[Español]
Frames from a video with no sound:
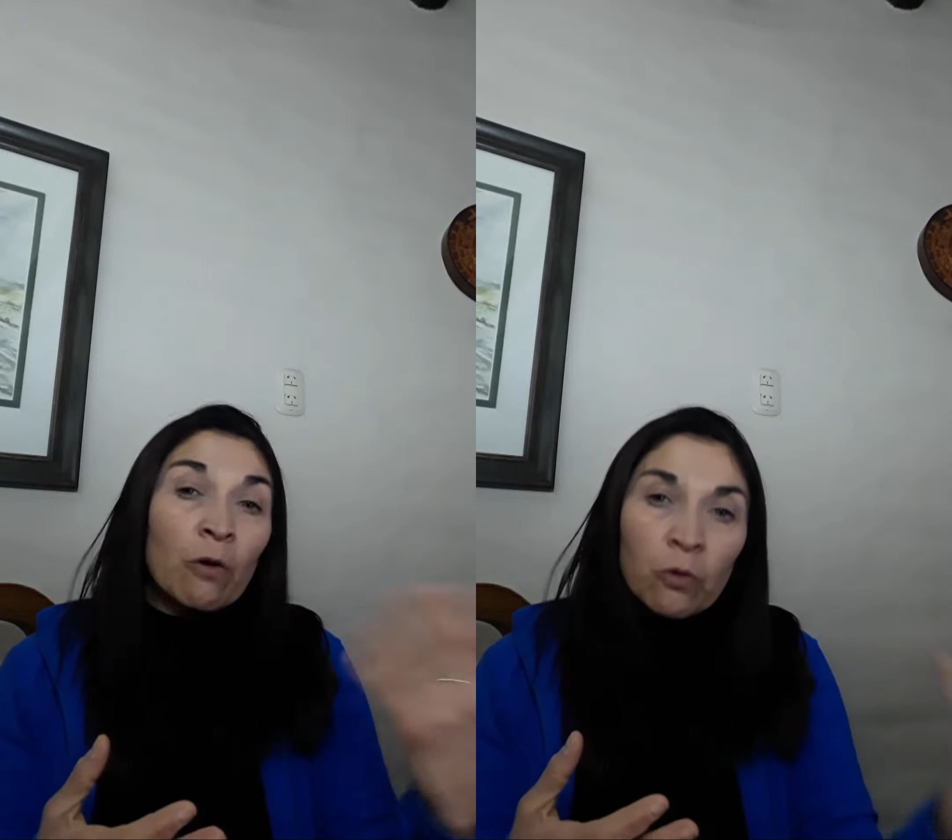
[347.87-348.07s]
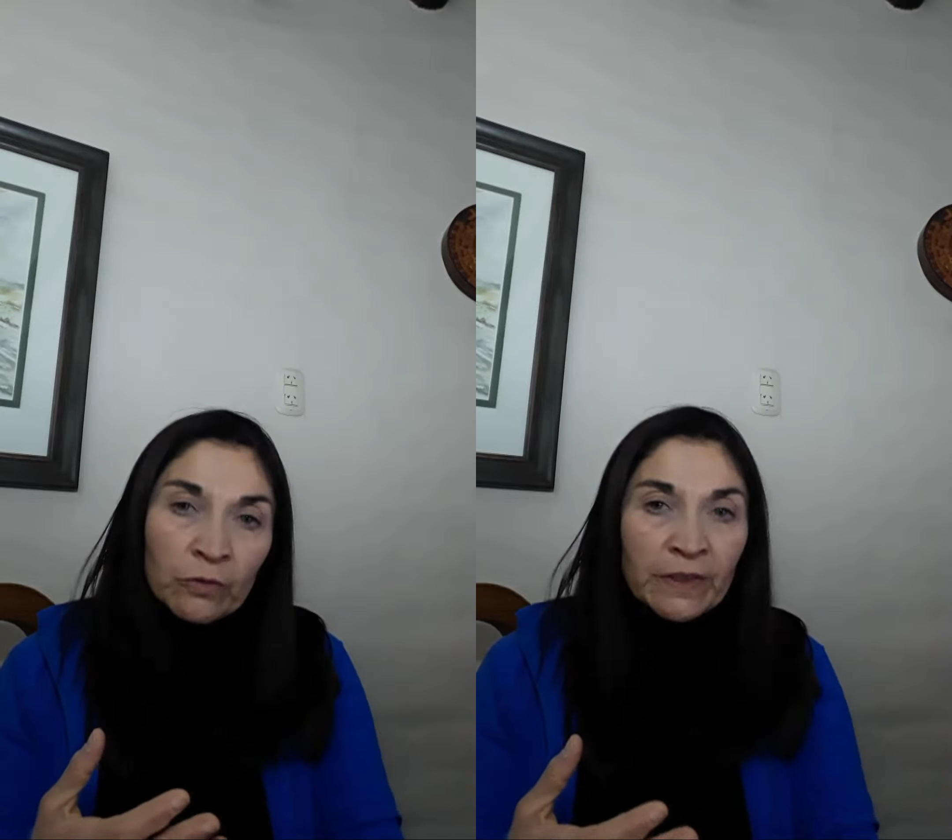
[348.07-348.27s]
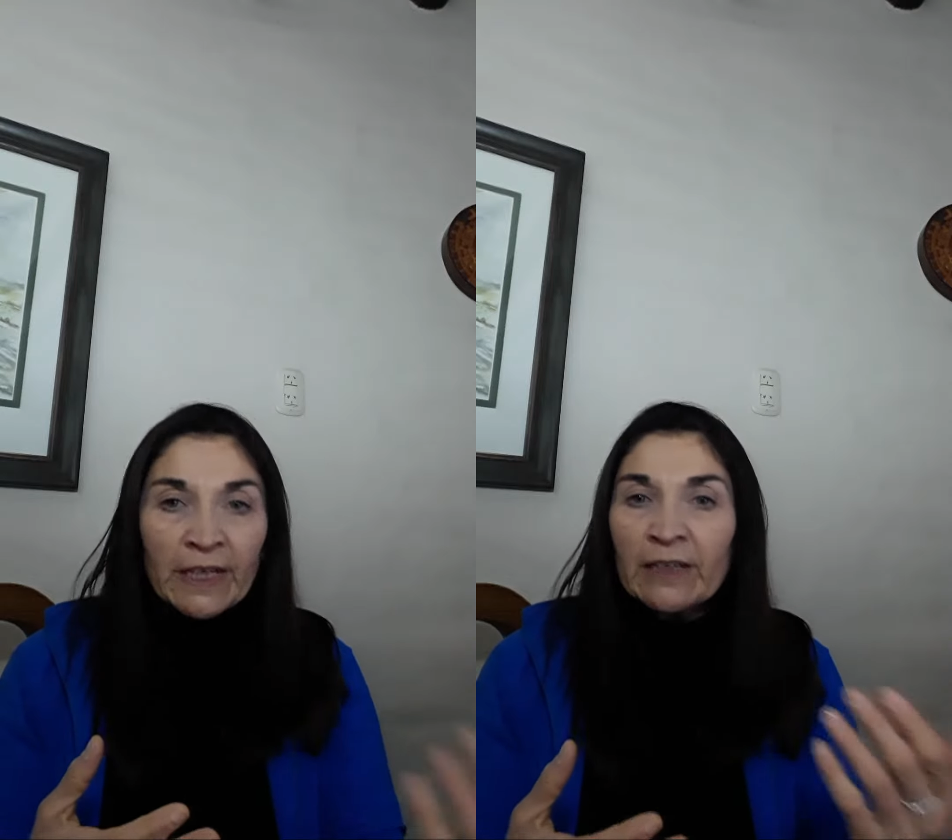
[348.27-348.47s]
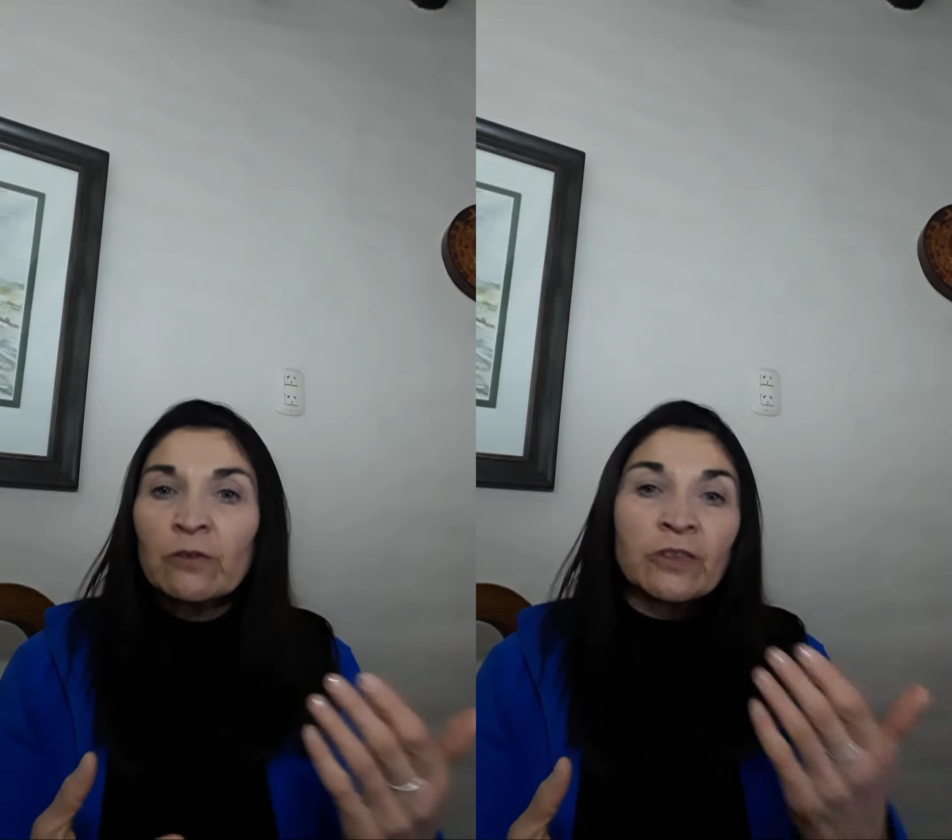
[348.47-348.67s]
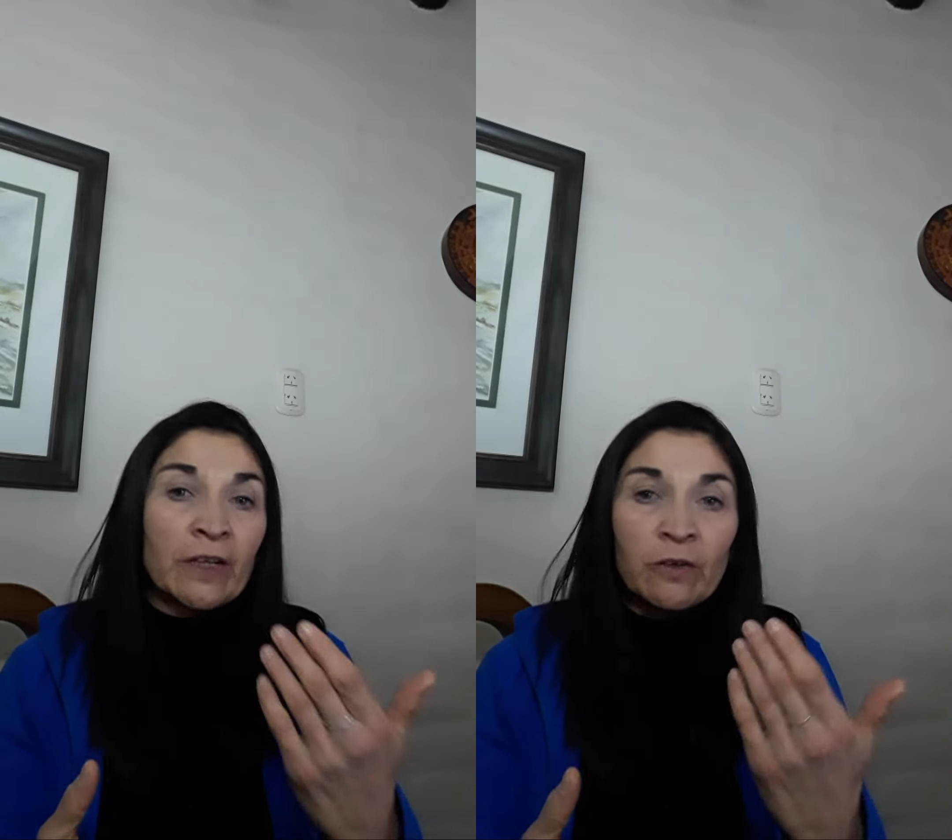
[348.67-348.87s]
junta que
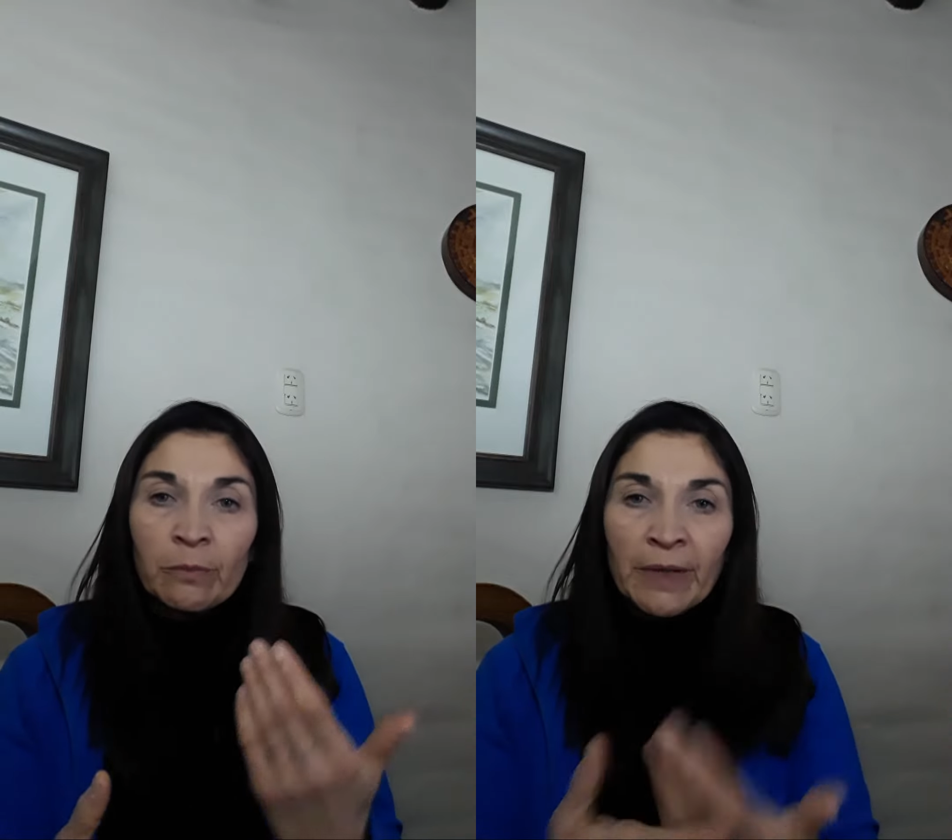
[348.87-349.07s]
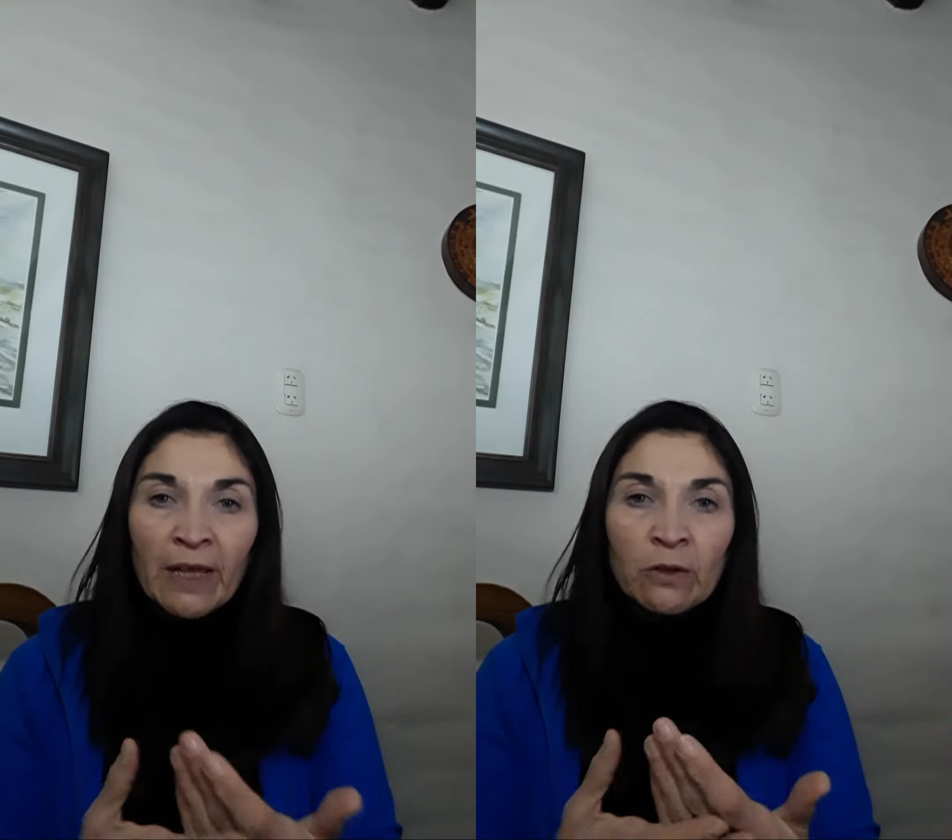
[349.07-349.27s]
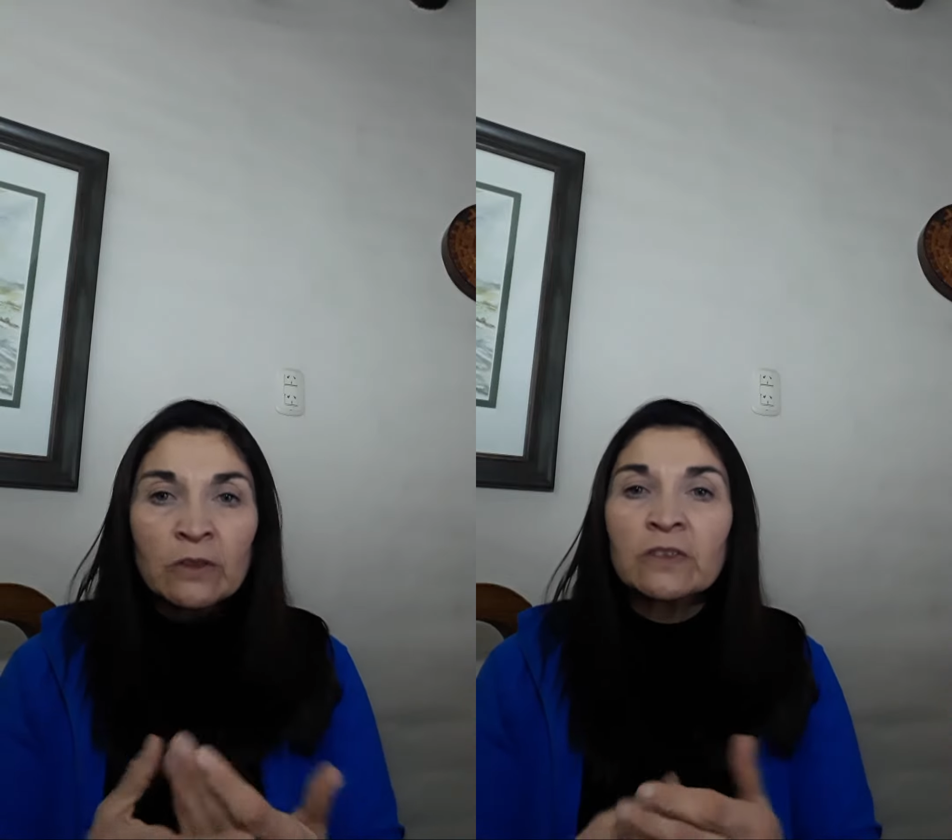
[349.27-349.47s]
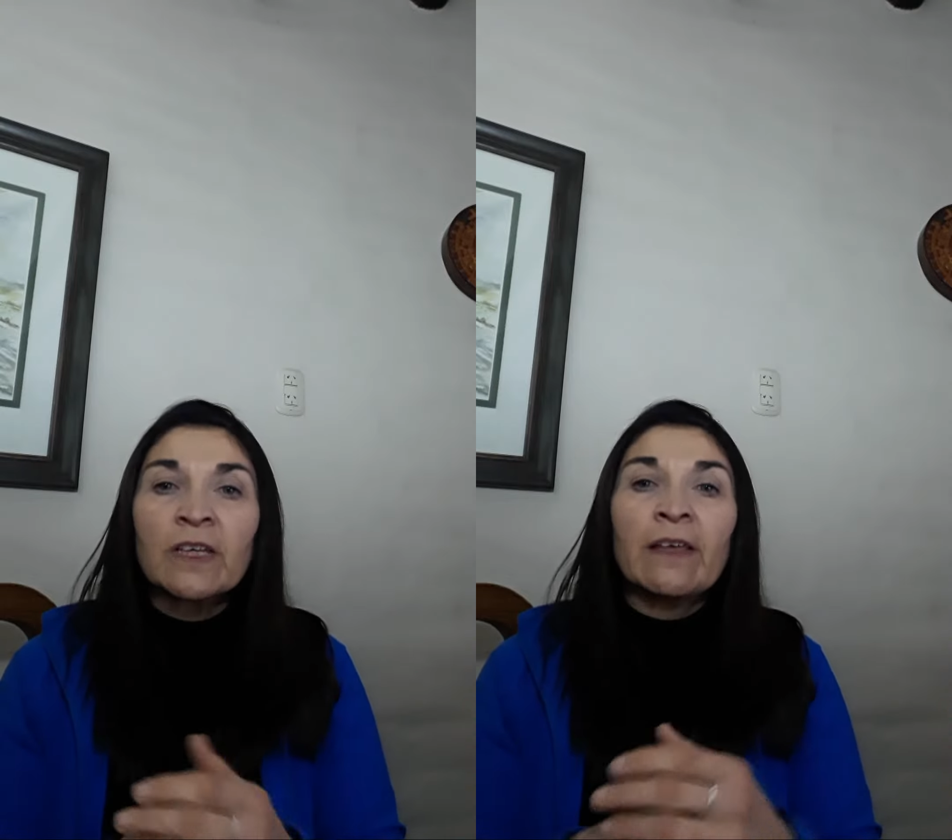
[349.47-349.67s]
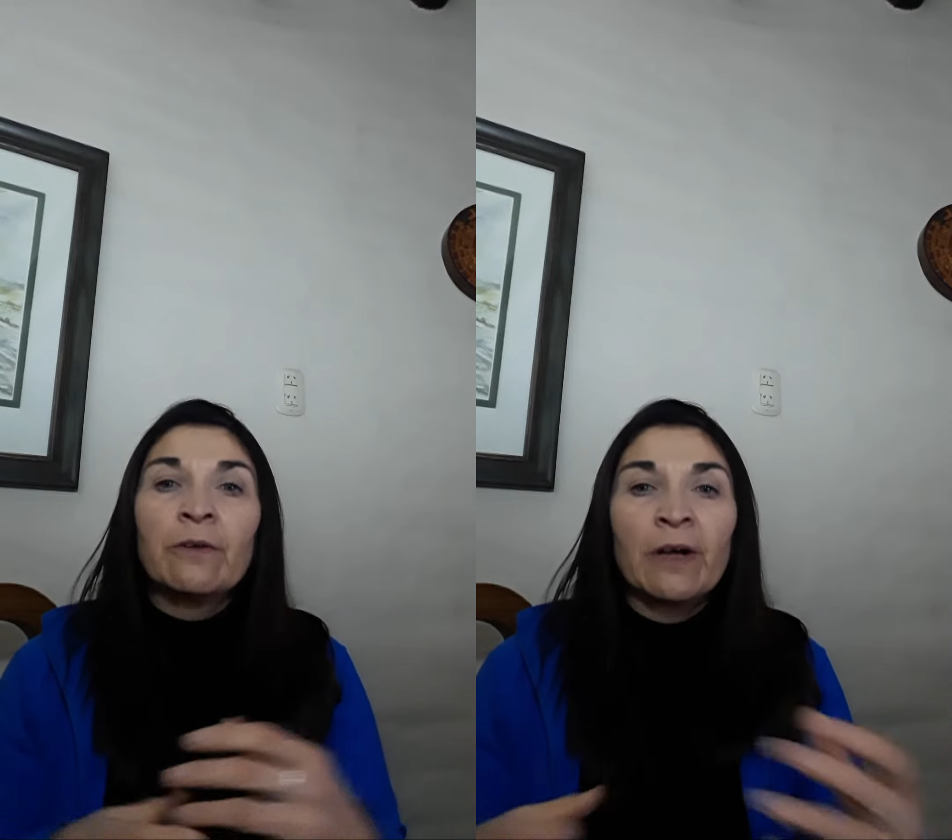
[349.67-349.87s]
ellos han nombrado
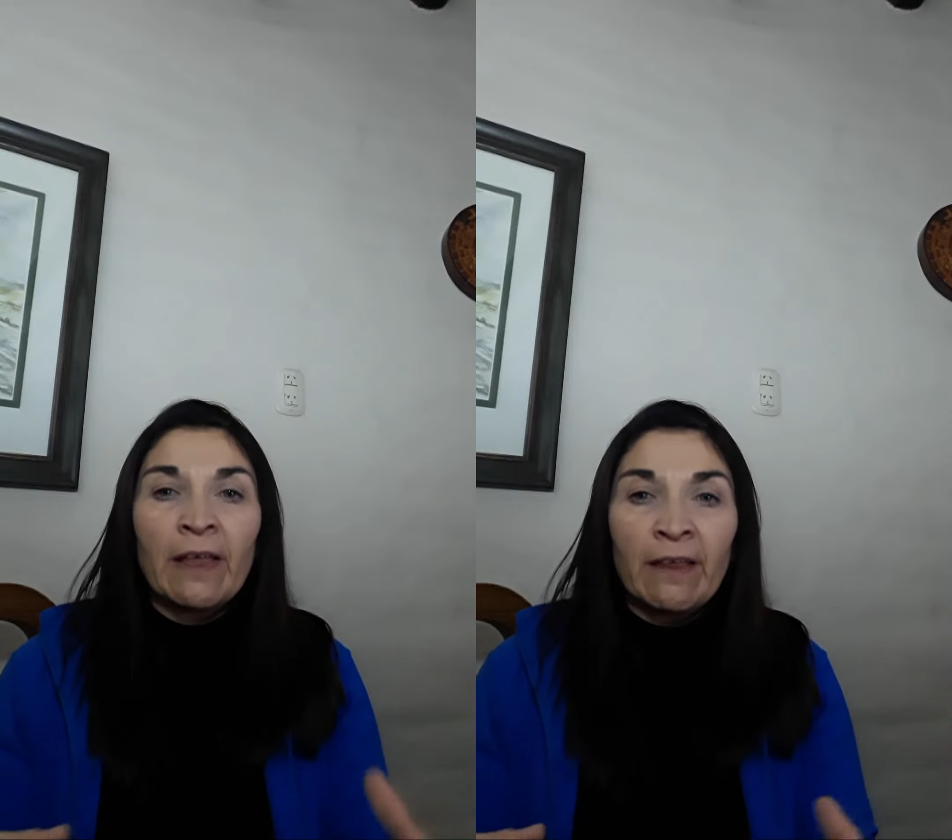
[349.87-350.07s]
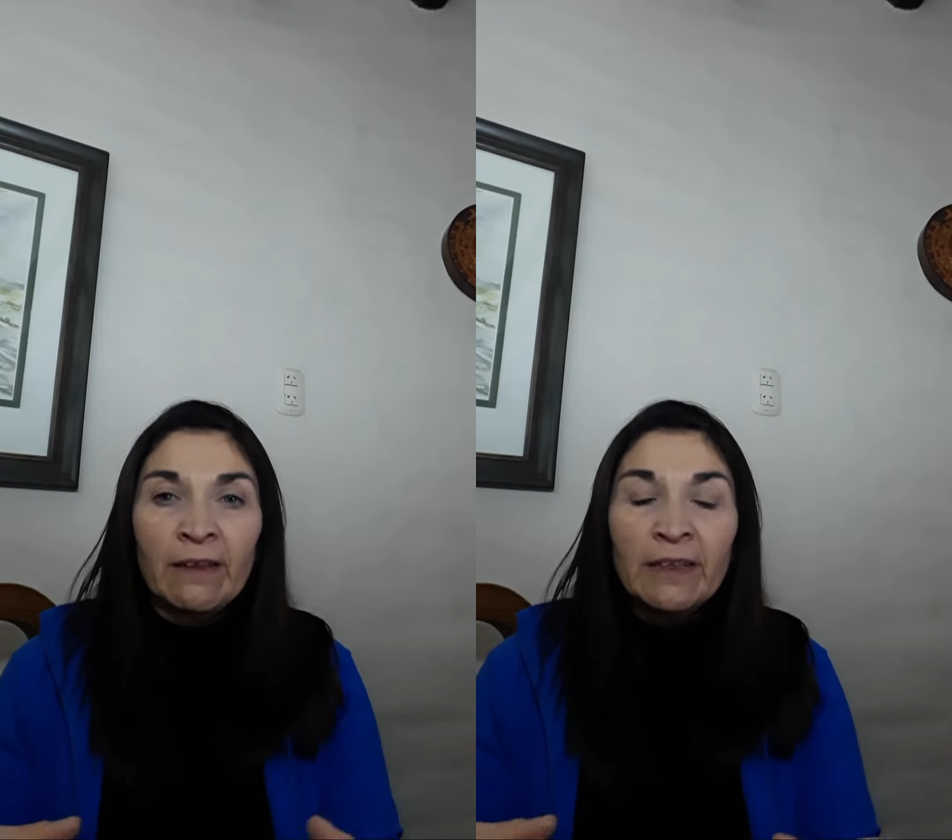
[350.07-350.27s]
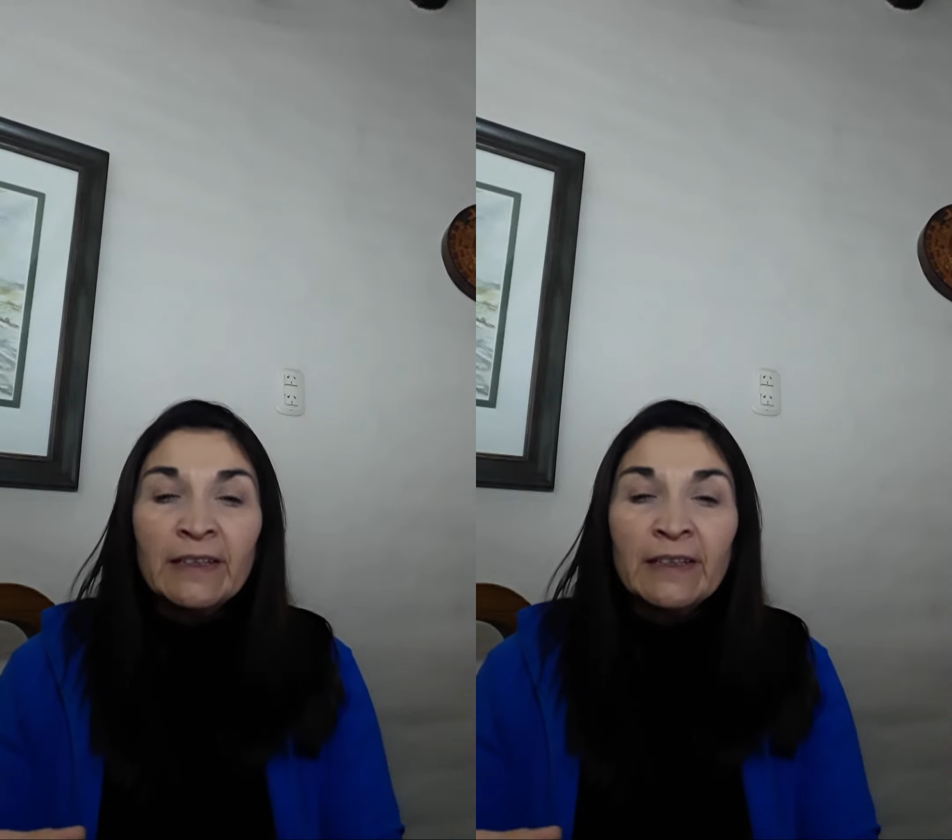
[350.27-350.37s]
sea derogada